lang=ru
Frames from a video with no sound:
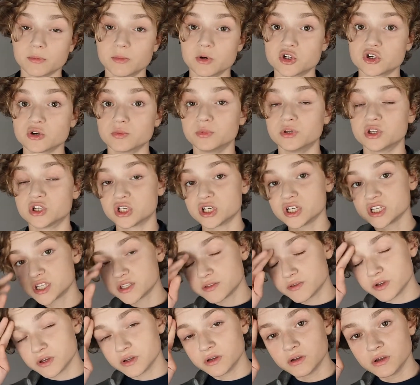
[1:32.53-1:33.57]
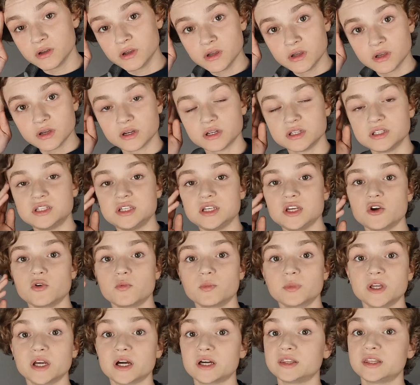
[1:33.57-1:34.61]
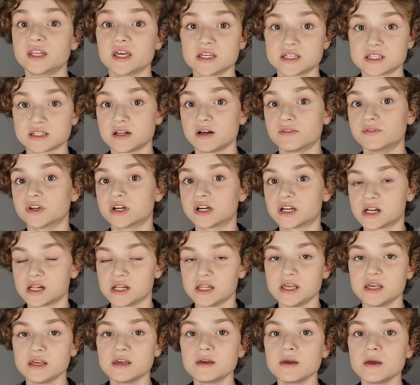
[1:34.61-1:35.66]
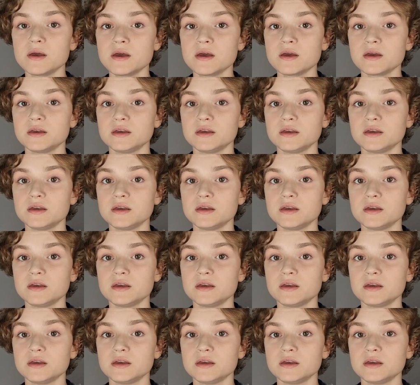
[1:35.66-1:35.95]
Большое путешествие», где у меня одна из главных ролей,